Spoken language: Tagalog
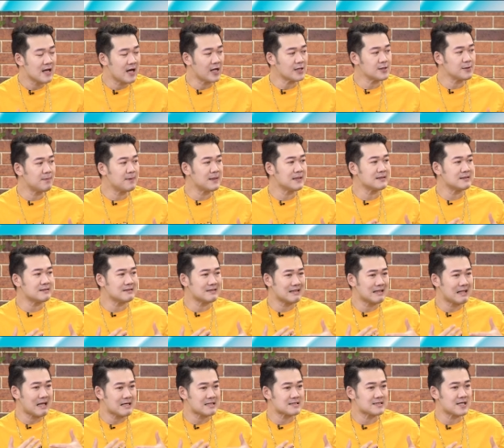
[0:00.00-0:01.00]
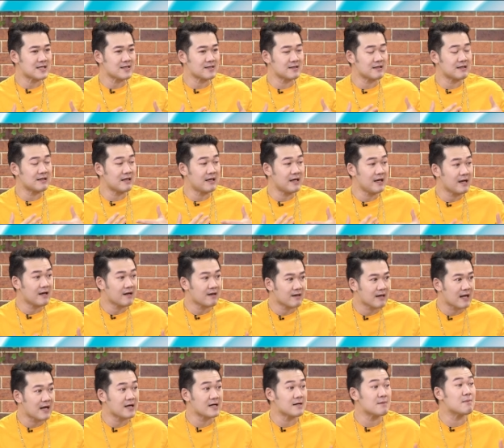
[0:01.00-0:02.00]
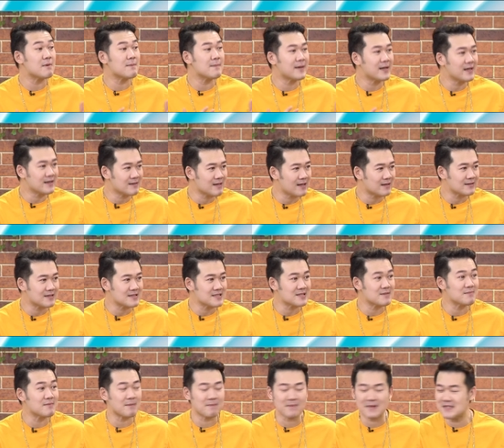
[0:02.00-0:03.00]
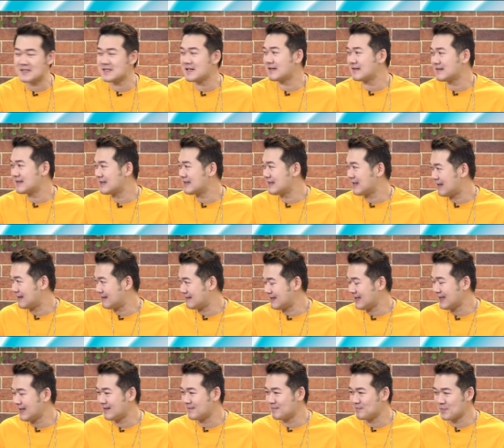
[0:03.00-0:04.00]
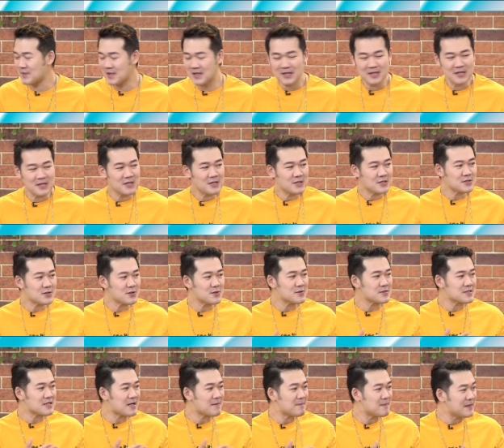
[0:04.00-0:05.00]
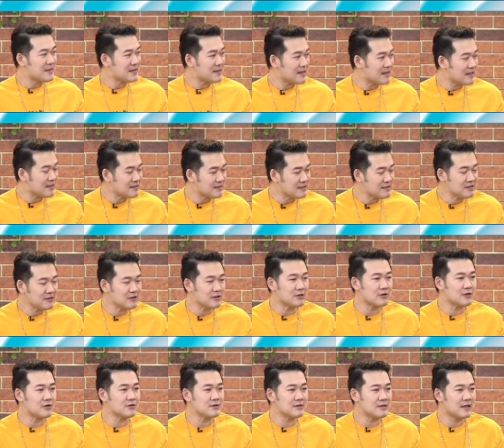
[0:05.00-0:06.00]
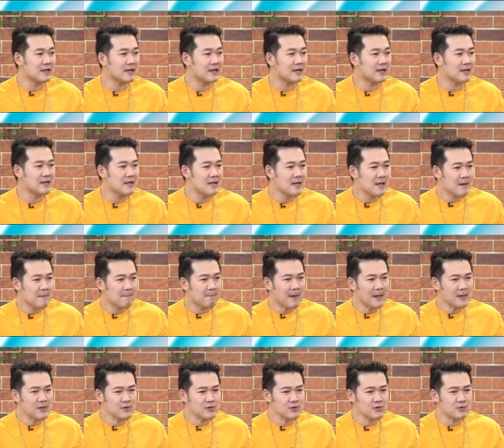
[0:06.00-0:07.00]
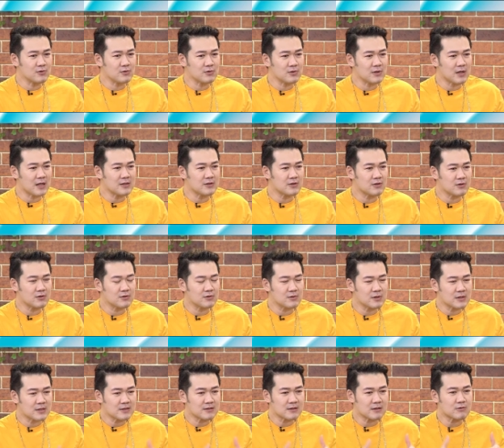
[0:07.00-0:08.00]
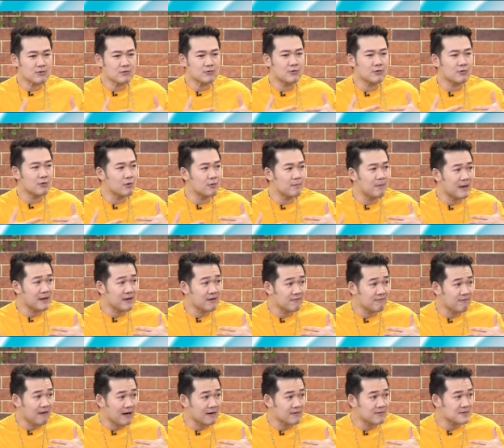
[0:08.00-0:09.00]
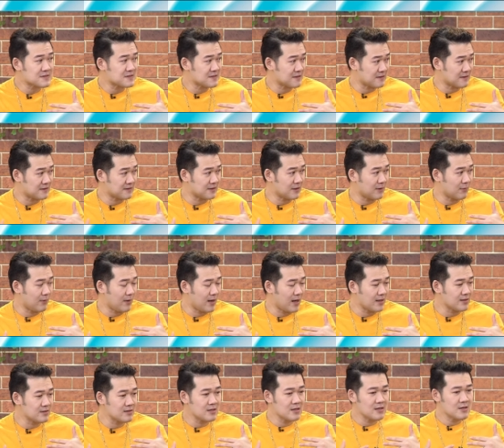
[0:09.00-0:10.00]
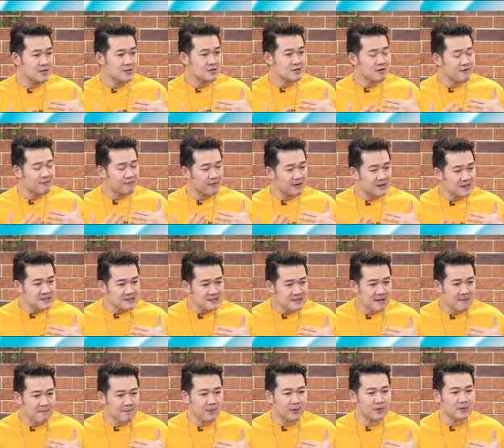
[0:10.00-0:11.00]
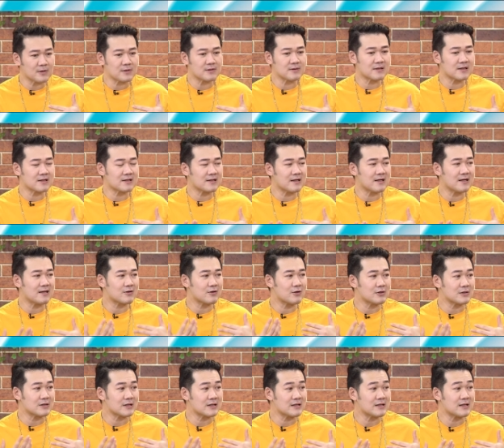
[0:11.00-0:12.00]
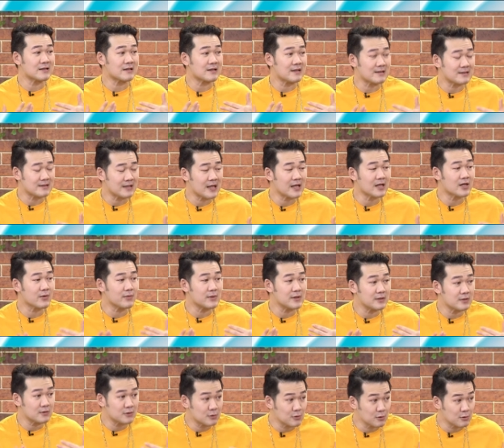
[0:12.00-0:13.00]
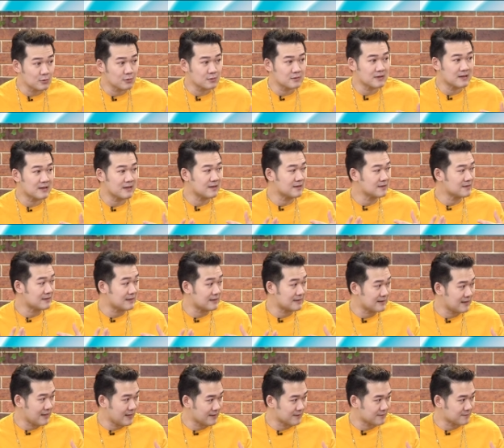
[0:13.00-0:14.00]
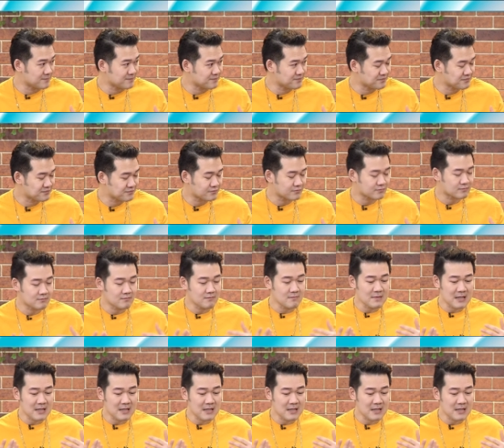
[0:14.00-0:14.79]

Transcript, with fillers: ano bang mm-hmm. klaseng mm-hmm. care ang ibibigay natin sa mga pasyente natin. Mm-hmm. So, sabi nga ninyo na paano yung ano, nag-grow ba yung virus sa katawan? Yes. So for example, nagkaroon ka ng category 2 na kagat. Mm-hmm.